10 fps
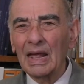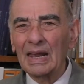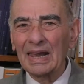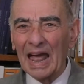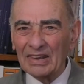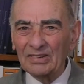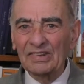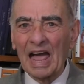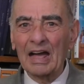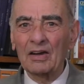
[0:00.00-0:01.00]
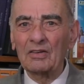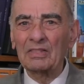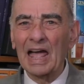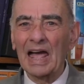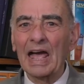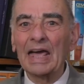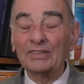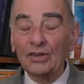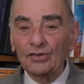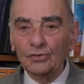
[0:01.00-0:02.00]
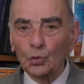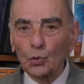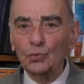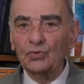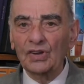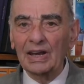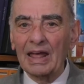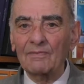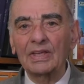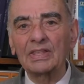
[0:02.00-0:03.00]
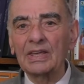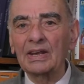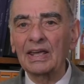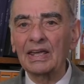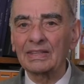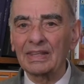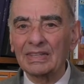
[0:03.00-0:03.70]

La insanguina e distrugge l'avvenire di